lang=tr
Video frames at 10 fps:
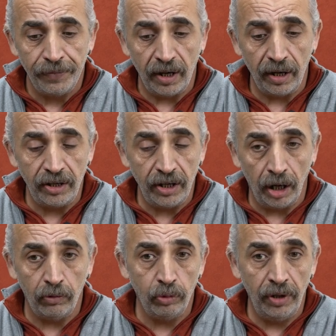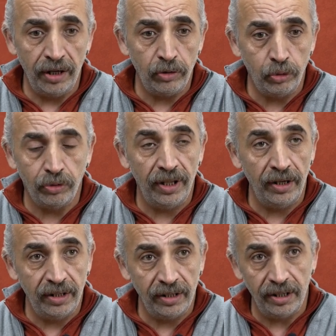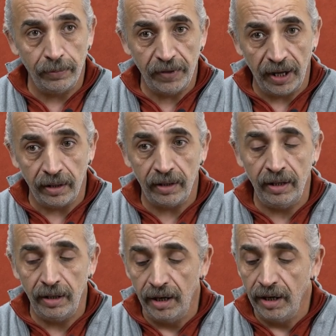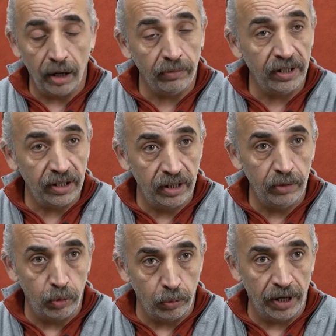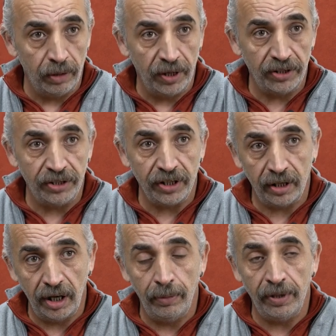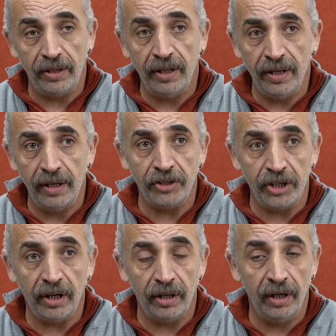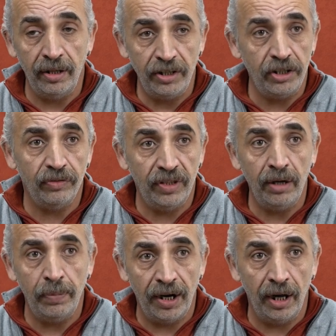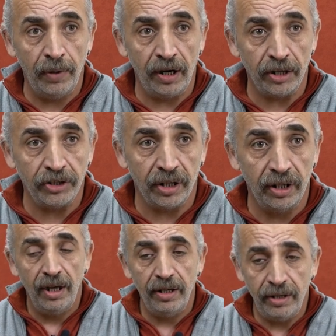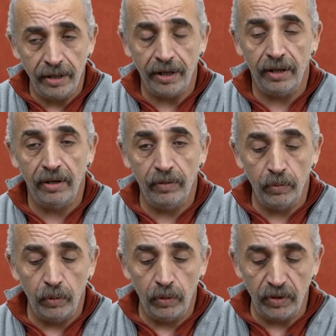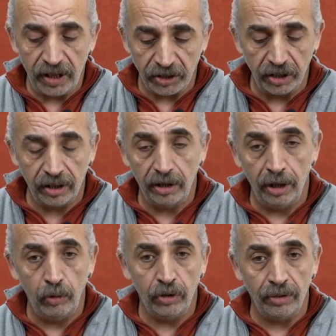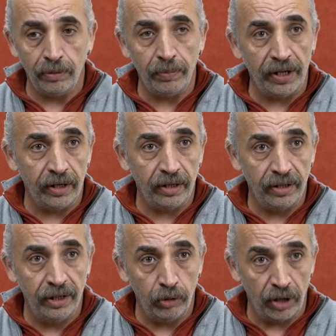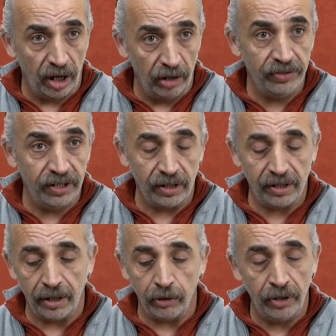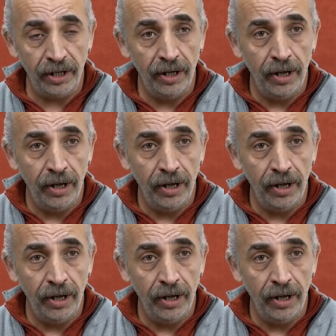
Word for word: E, yavrular sütten kesilip kendi avlarını bulmaya başlayacak kabiliyete gelinceye kadar da çiftler beraber yaşar. Yine yaşadıkları ortamın bereketine göre, av sayısına göre